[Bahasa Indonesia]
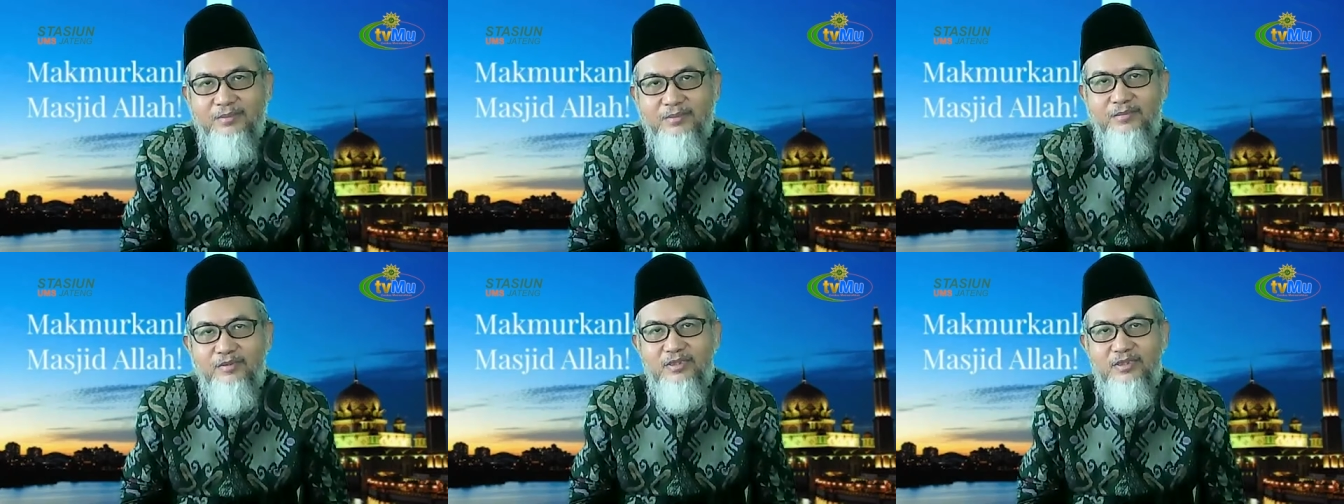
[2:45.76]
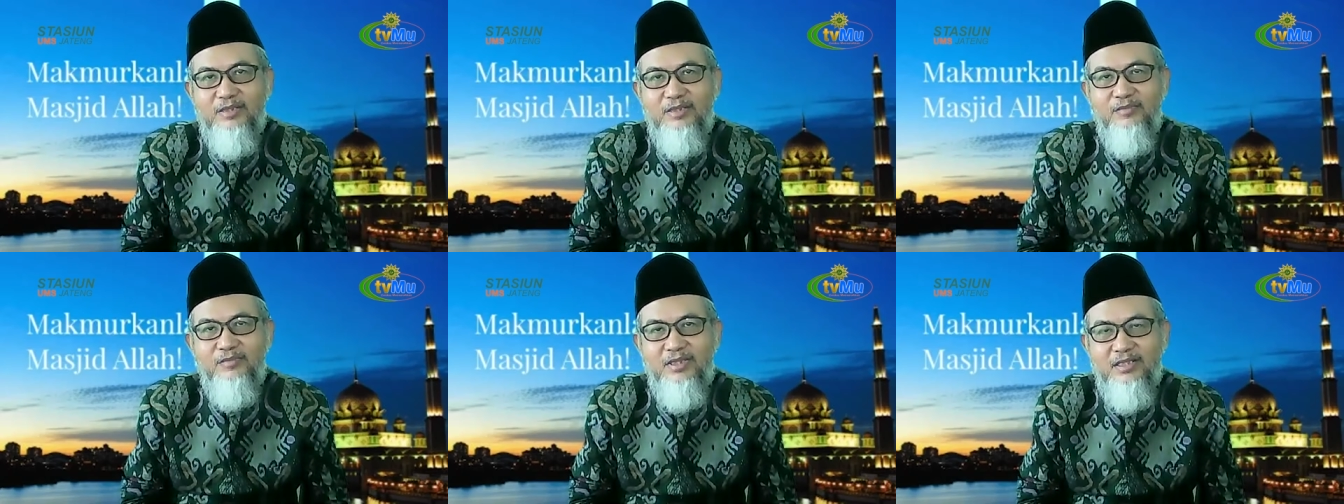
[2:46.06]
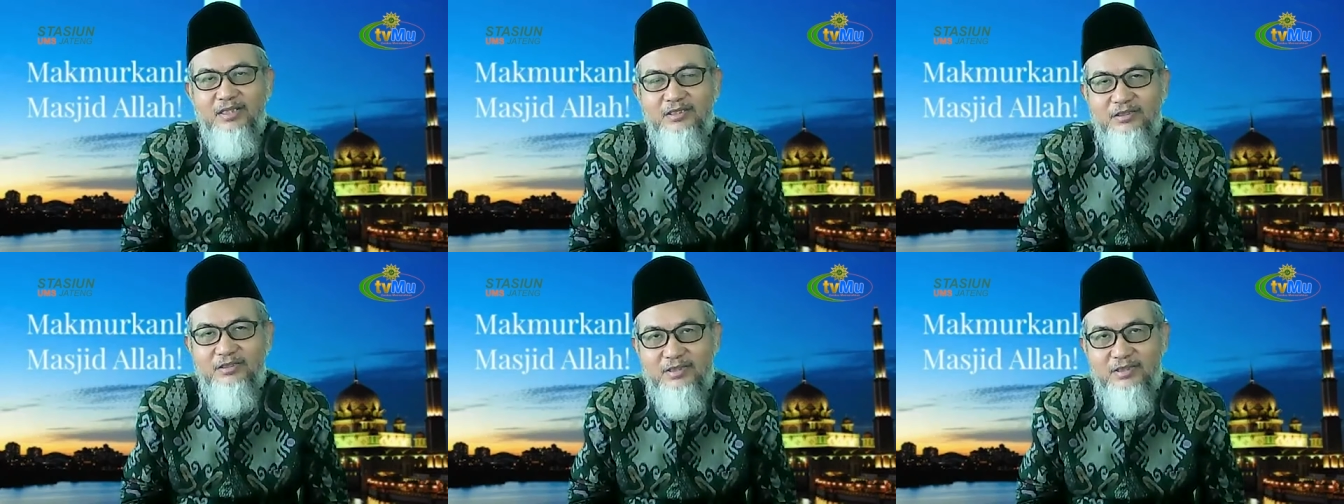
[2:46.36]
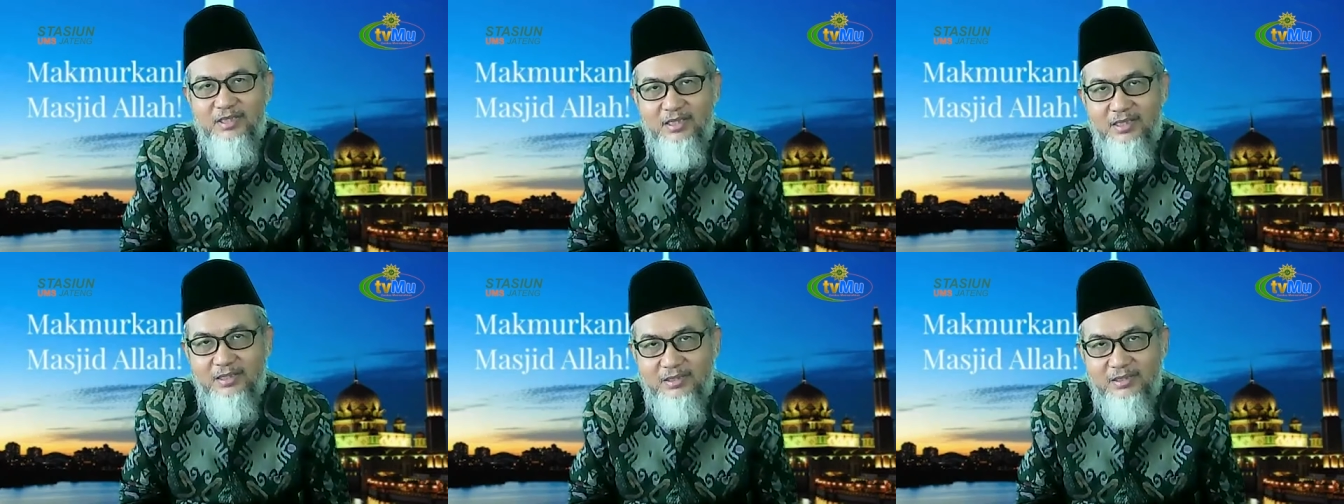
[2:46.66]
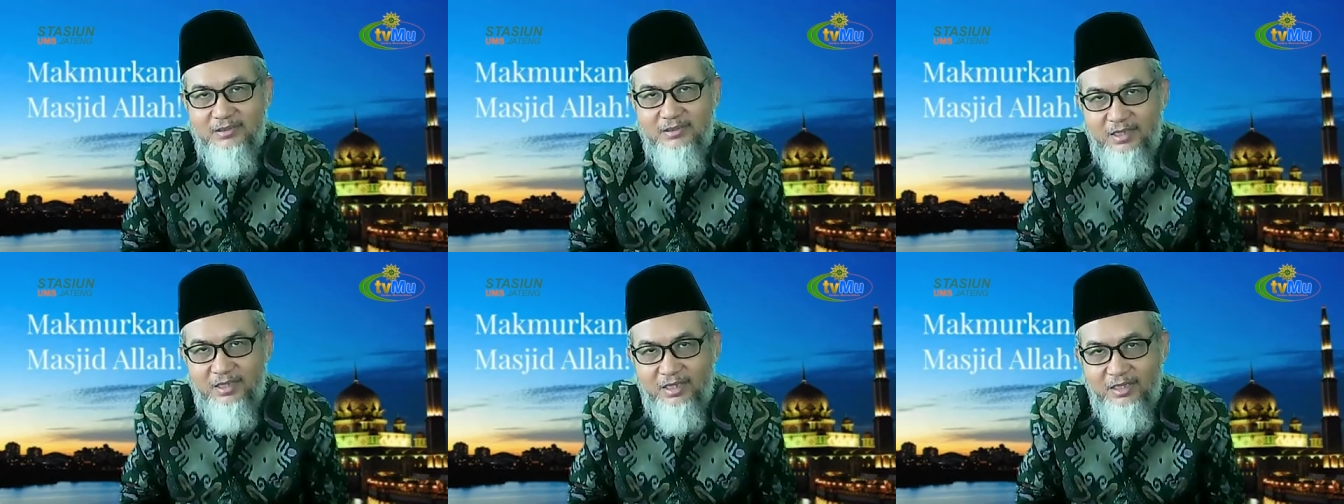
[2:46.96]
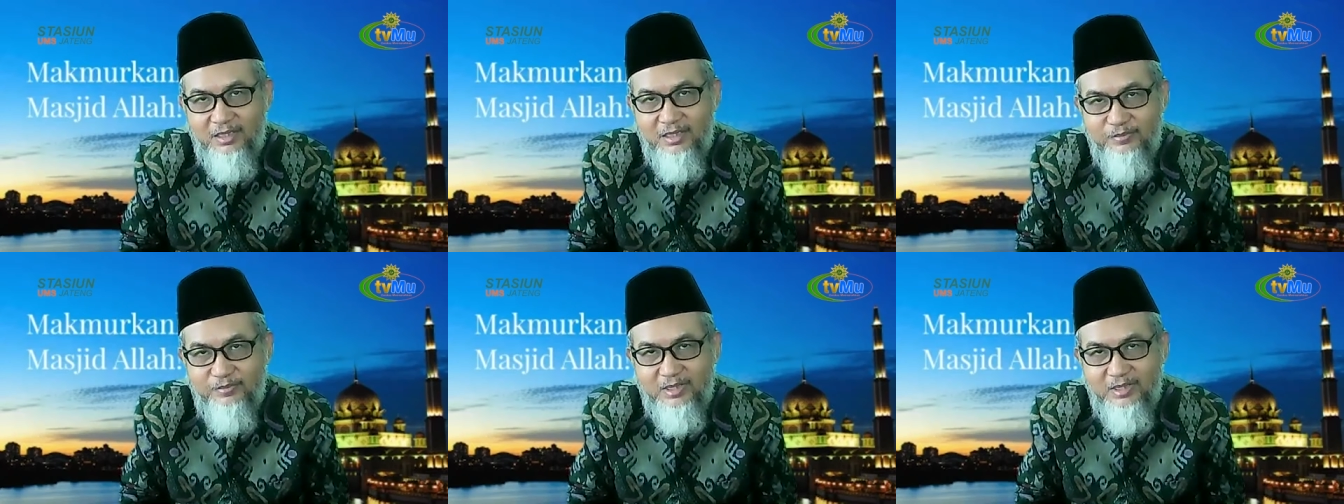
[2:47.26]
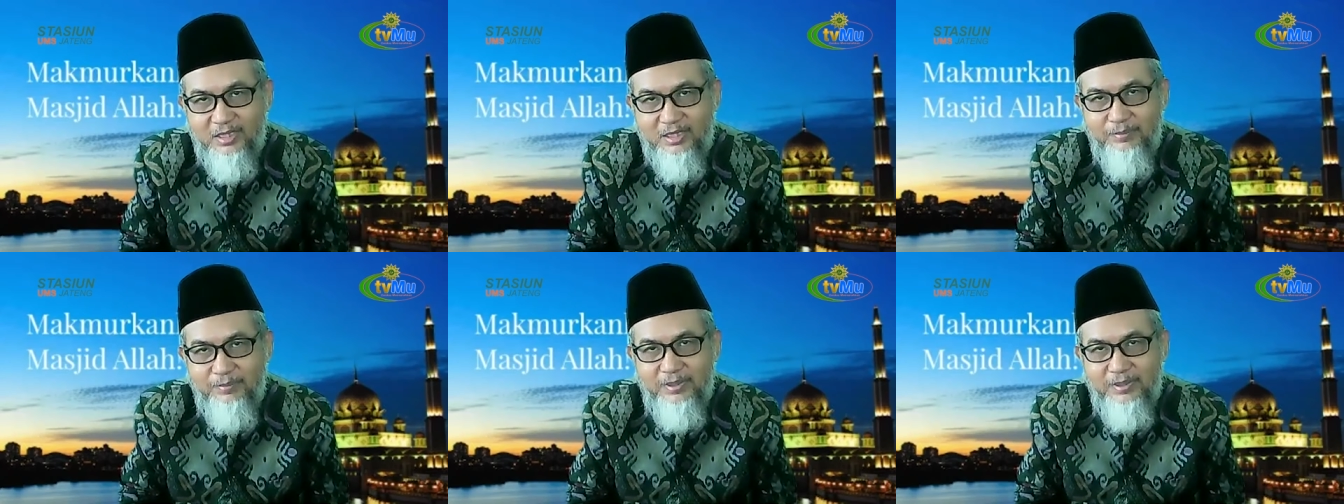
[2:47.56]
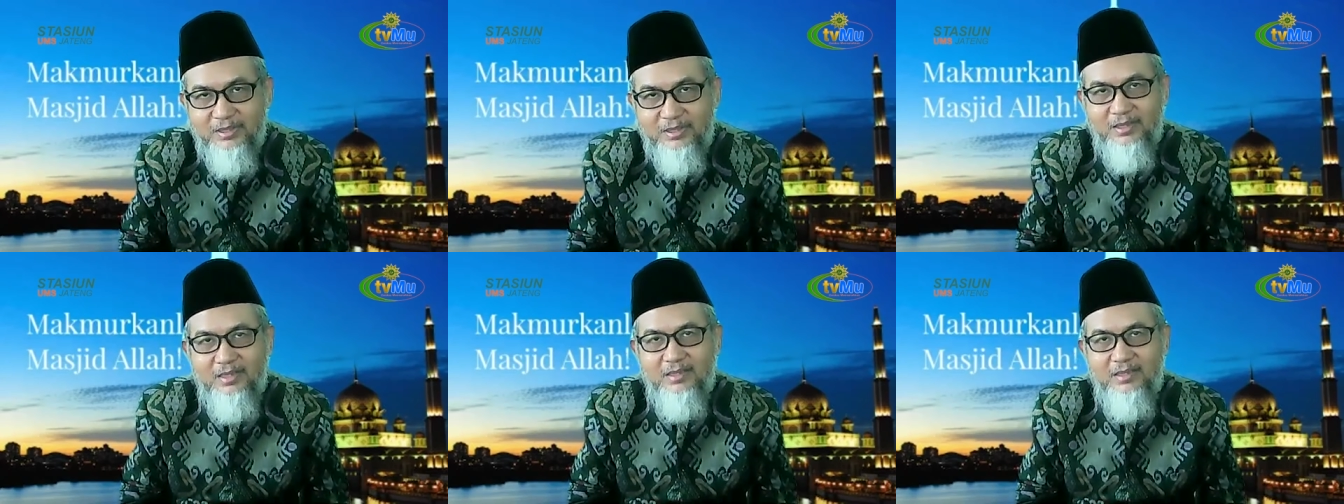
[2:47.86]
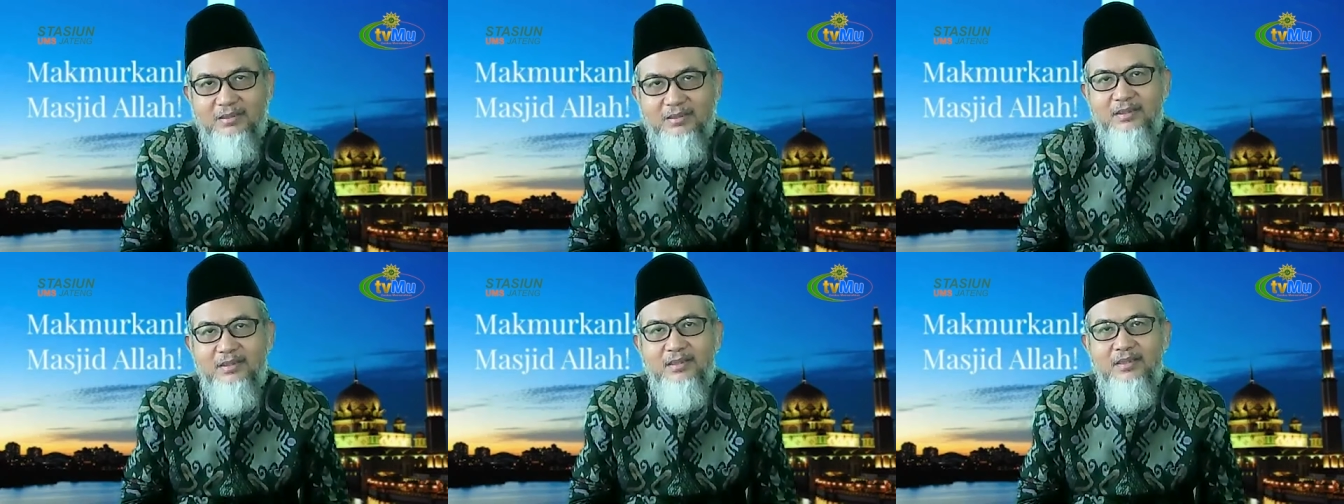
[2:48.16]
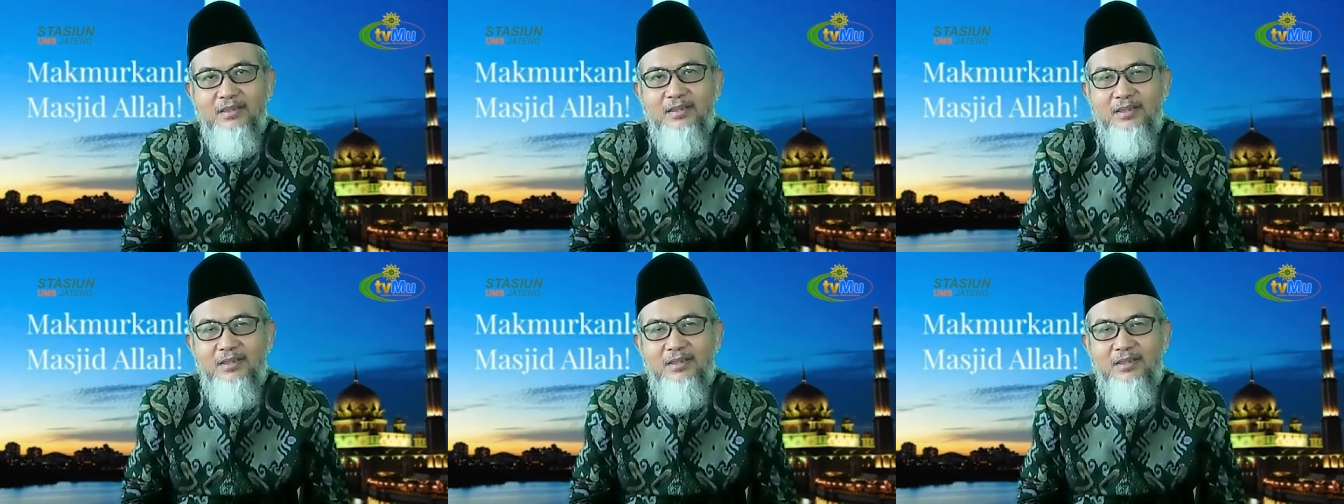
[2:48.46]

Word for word: mudah-mudahan juga selalu mendapatkan